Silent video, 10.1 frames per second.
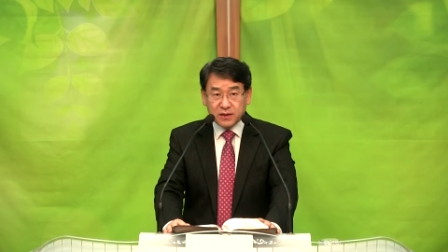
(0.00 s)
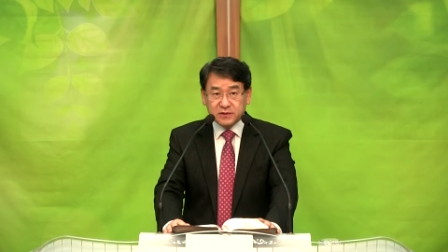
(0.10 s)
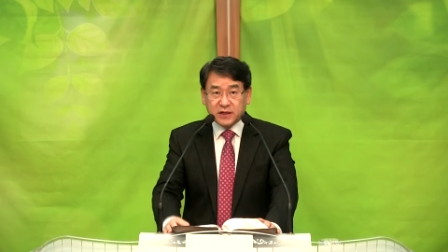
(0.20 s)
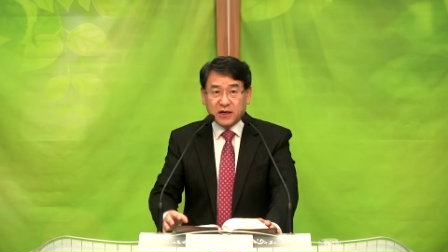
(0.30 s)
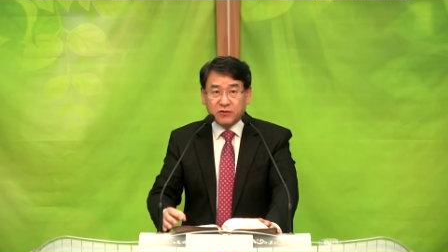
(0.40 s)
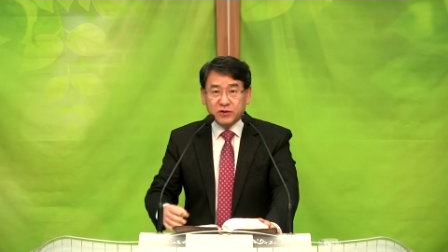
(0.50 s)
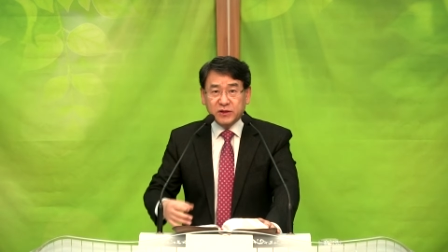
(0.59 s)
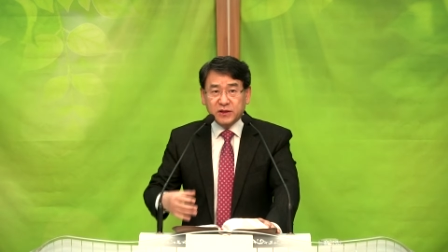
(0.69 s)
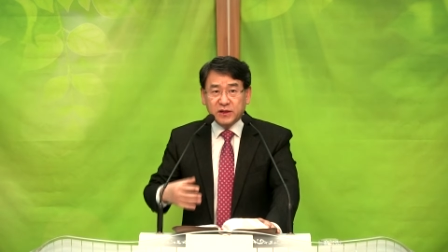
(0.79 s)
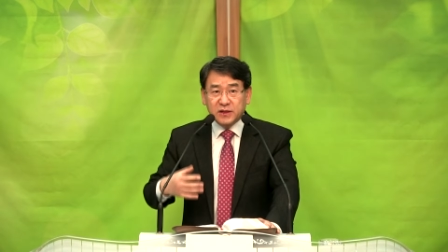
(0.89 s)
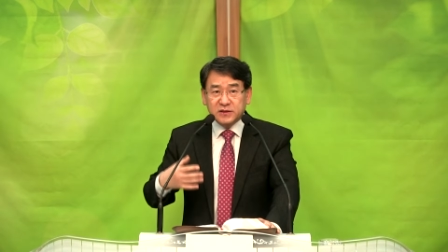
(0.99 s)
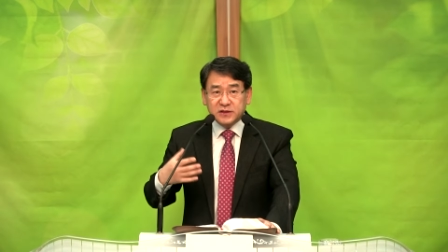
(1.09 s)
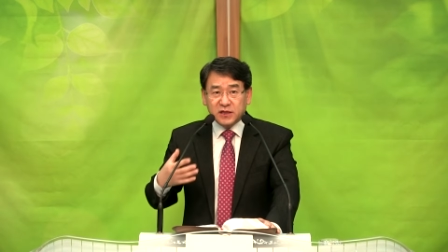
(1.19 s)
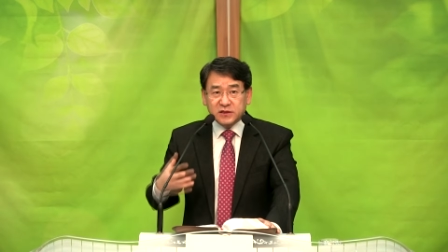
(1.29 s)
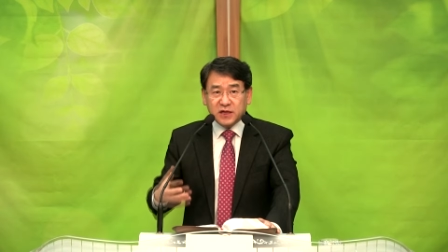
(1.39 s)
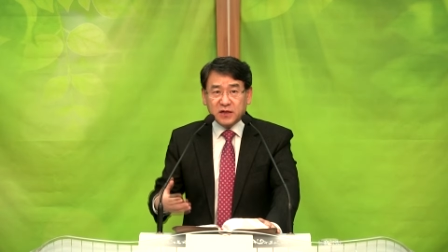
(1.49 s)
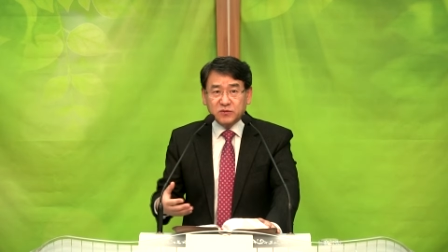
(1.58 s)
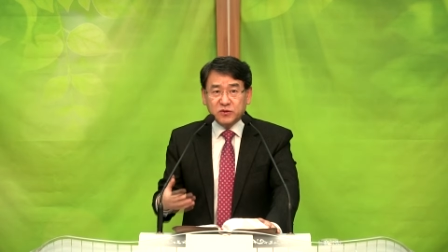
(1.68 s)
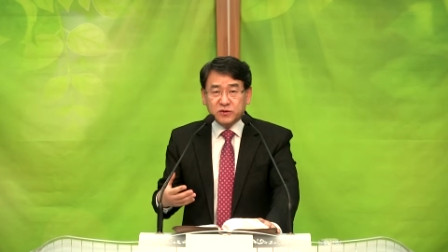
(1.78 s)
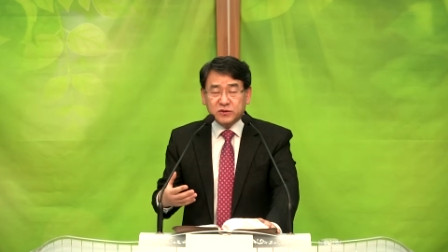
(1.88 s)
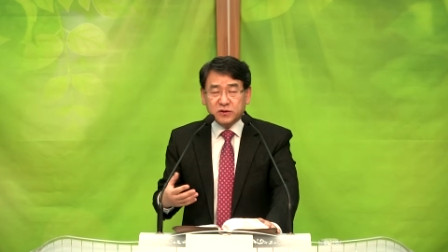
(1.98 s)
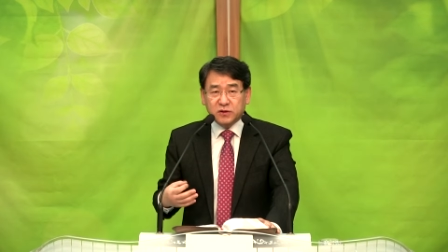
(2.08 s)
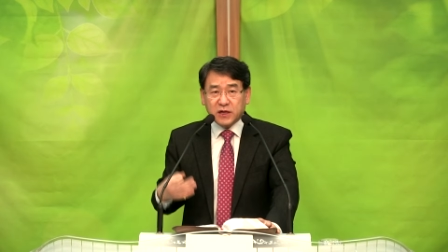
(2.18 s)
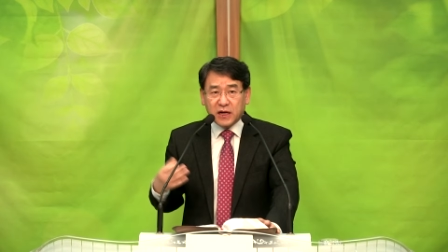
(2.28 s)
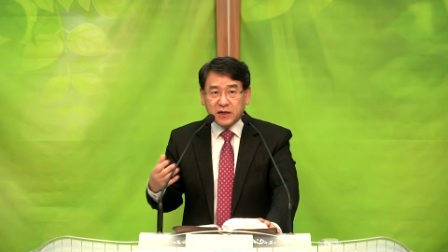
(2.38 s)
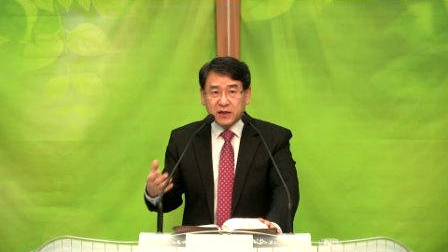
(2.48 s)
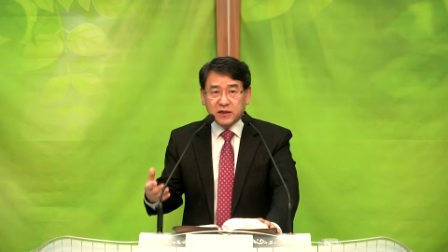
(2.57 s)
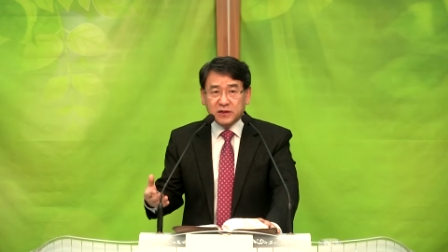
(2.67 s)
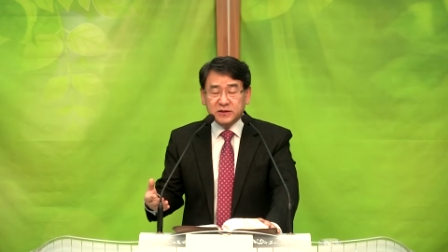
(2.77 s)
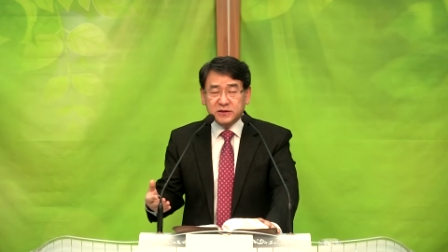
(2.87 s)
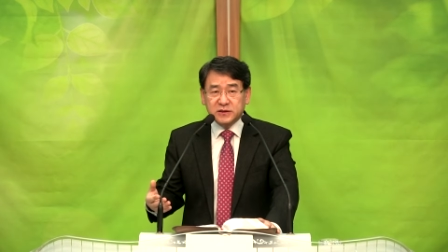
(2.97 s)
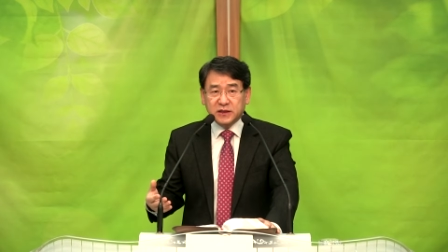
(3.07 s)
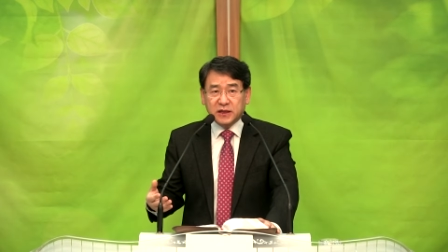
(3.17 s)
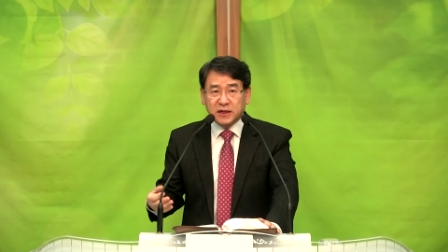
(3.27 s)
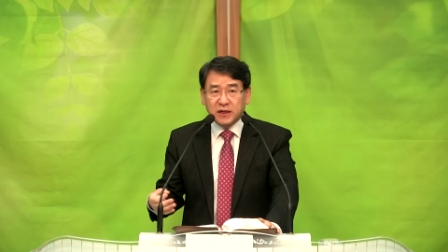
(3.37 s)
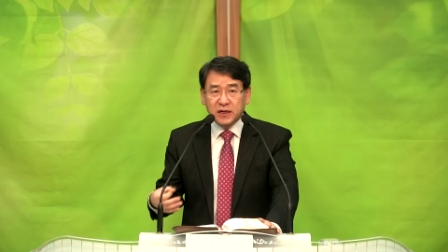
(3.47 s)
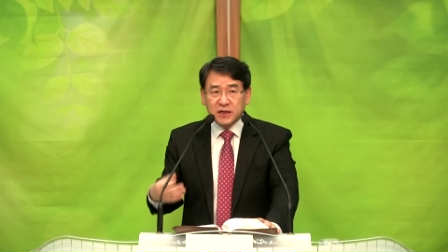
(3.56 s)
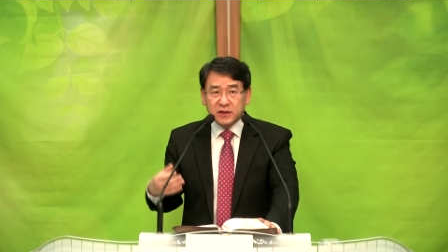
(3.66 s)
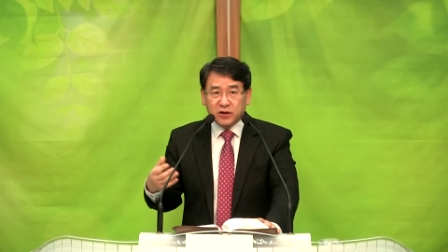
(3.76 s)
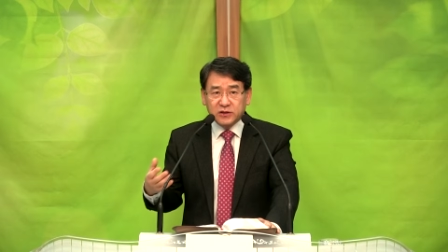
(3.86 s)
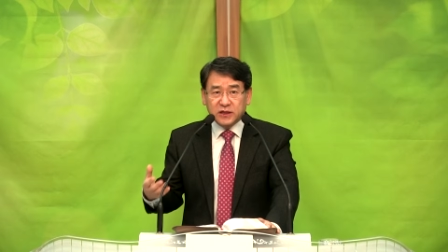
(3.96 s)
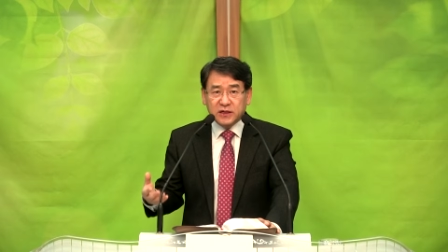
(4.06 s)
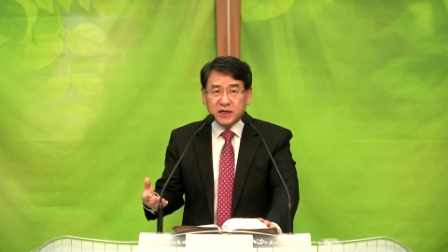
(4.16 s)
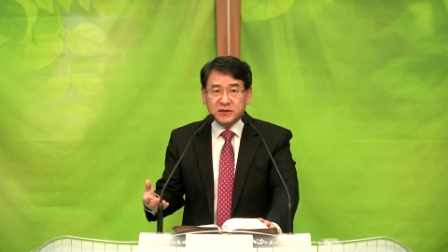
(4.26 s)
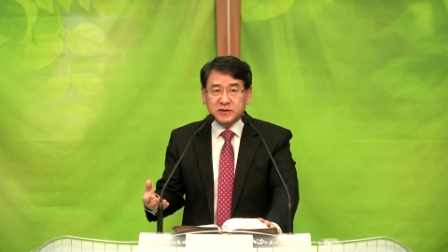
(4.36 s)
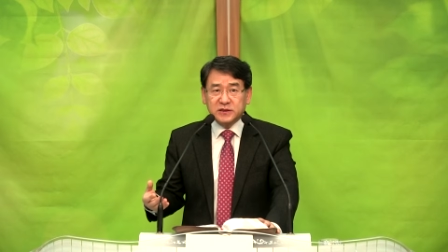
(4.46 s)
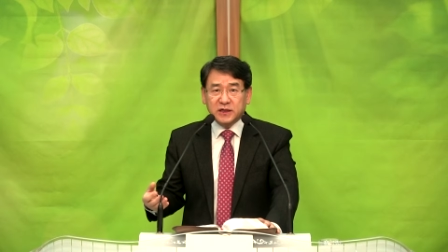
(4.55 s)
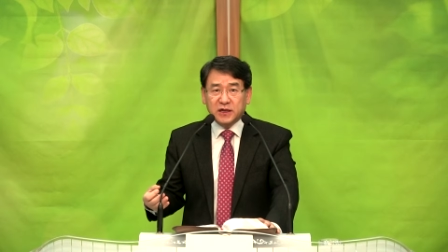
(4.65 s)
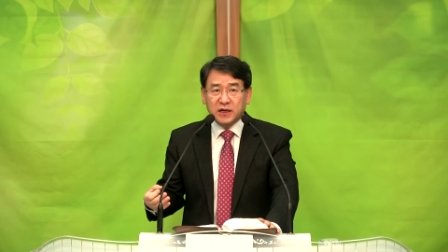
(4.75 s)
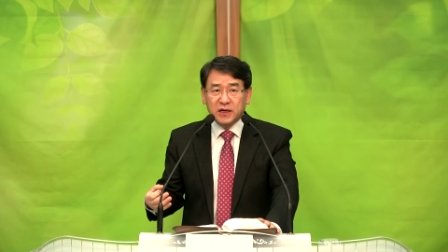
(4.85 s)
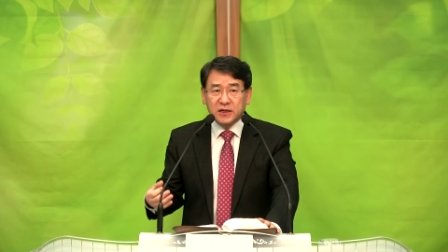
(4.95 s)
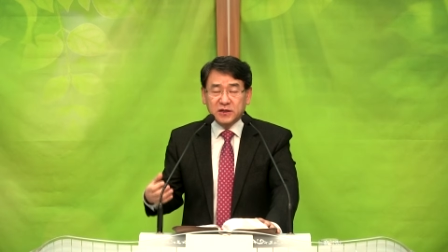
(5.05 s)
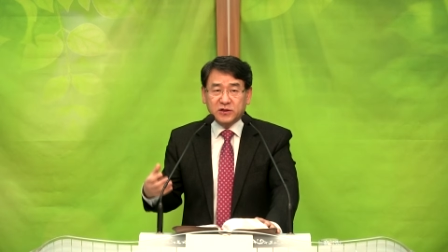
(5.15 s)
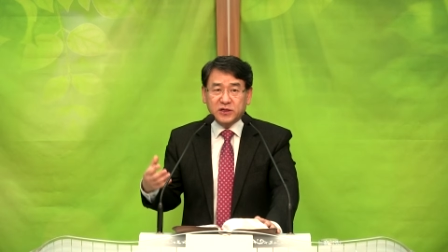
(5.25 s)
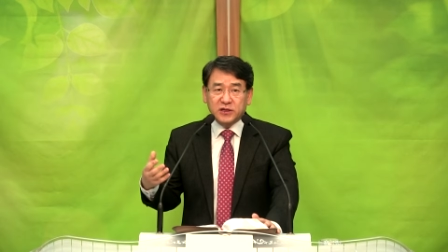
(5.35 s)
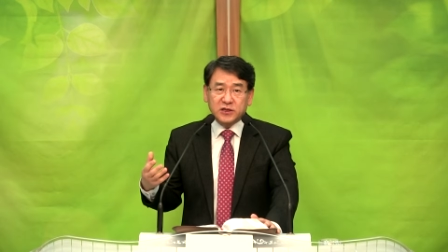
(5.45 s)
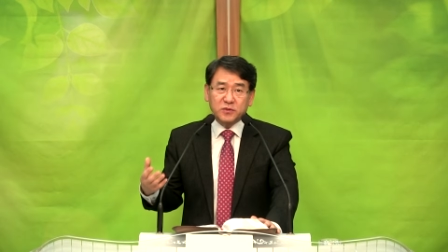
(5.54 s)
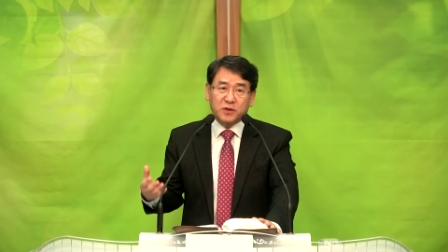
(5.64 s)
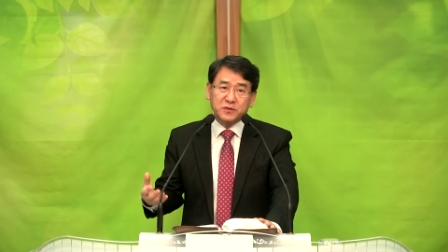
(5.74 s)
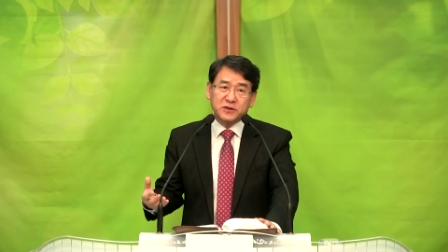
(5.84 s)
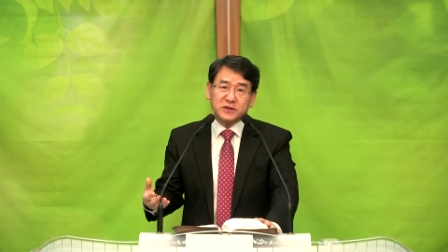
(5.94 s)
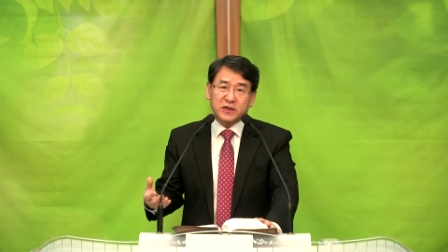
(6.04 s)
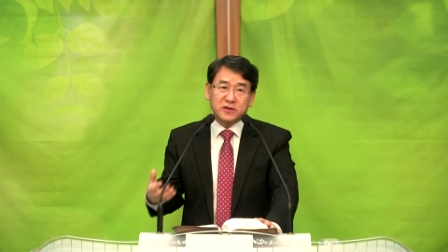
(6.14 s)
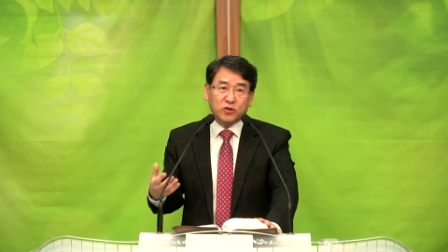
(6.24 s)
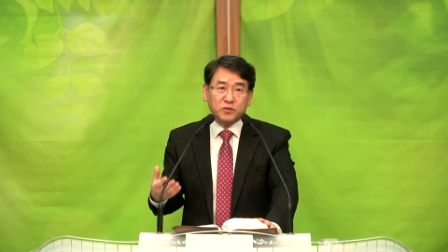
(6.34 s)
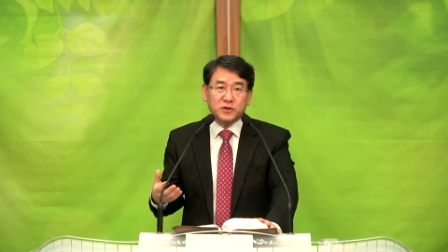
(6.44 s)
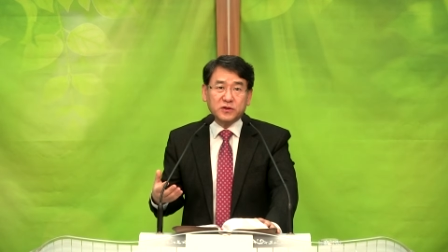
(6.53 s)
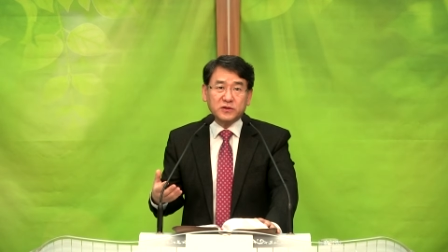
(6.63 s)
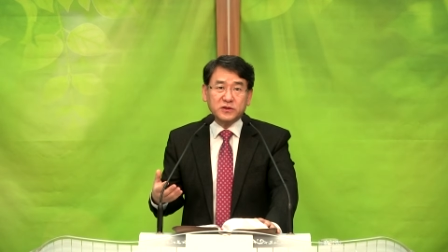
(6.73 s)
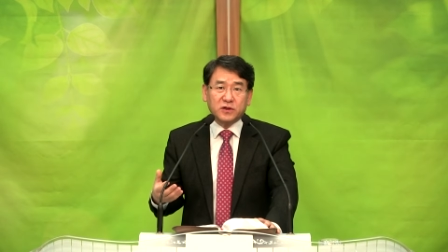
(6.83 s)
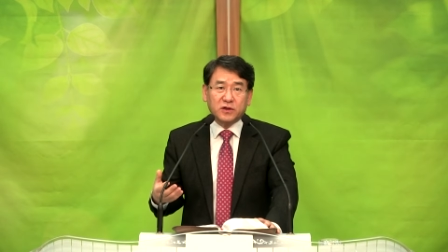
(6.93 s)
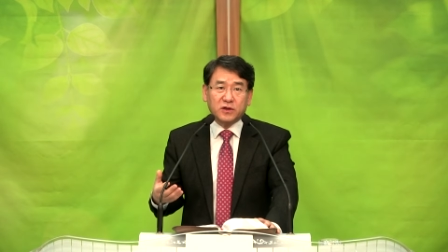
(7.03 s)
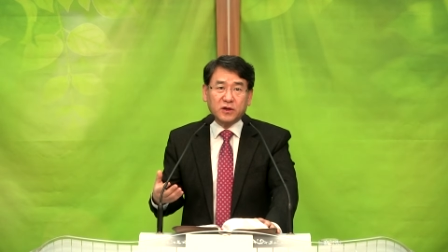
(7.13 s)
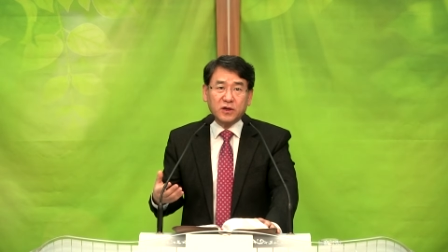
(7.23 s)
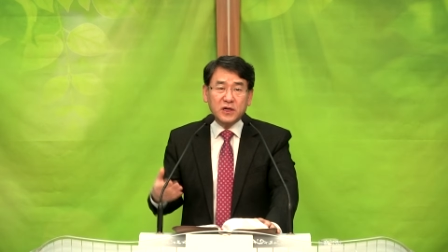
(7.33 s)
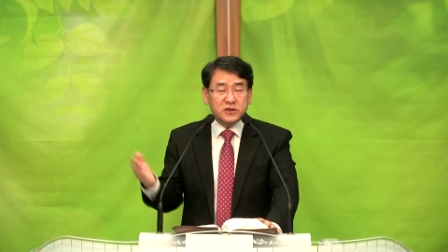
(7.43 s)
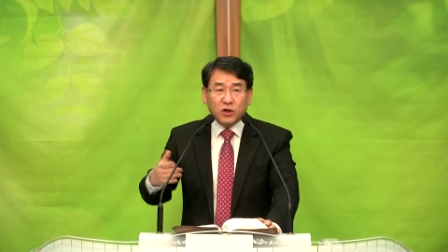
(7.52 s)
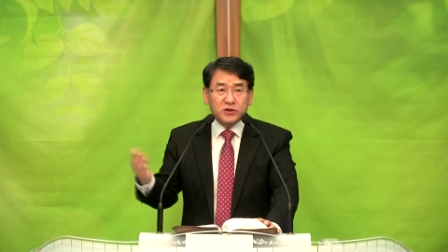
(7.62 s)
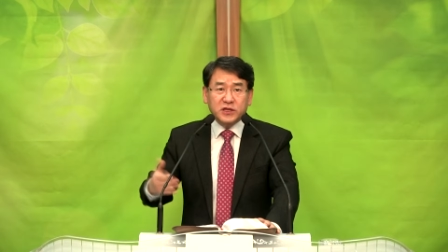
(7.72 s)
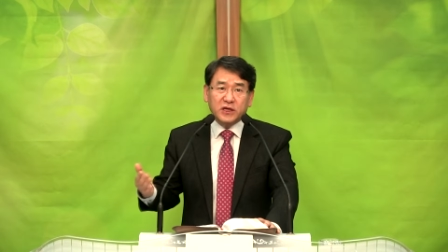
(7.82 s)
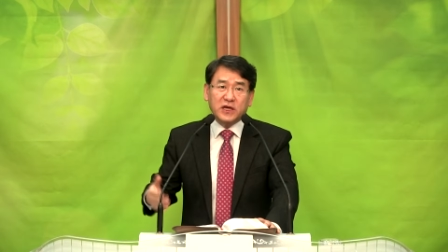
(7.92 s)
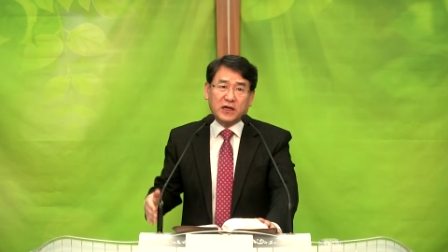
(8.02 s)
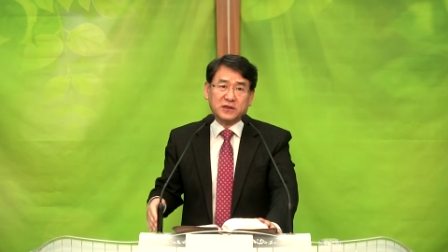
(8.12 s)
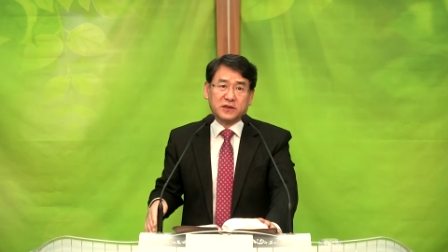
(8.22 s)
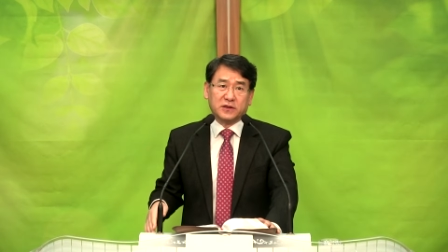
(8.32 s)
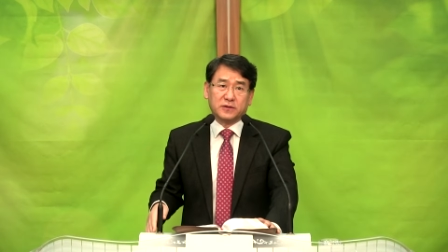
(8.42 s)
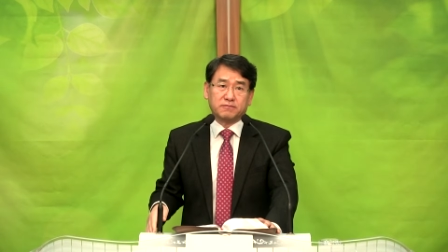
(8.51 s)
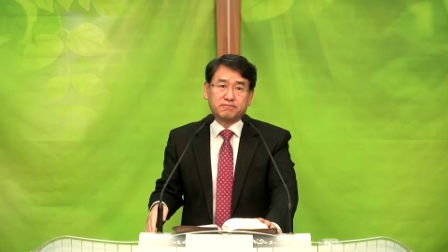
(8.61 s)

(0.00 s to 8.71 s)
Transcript: 자, 우리 세 사람으로서 가난한 자, 연약한 자, 이렇게 힘없는 자를 돕는 건요, 선택이 아니에요.